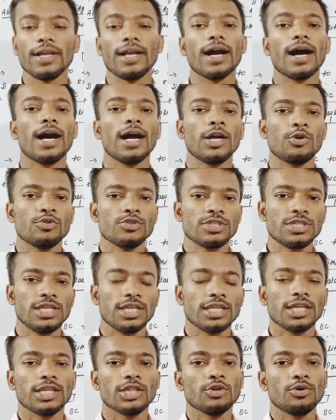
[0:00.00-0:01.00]
कहाँ खोज किए
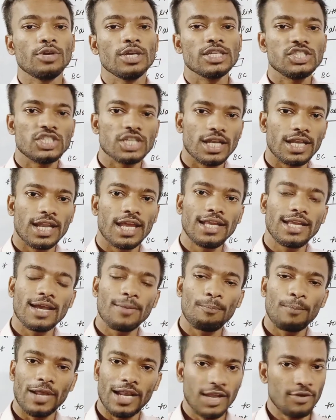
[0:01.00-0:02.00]
थे तो चेन्नई के
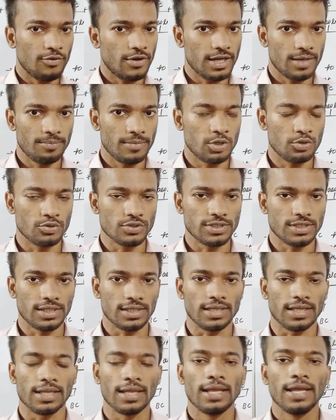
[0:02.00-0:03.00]
पल्लेवरम में खोज किए
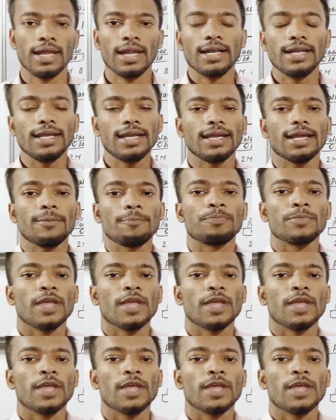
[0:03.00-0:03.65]
थे ठीक है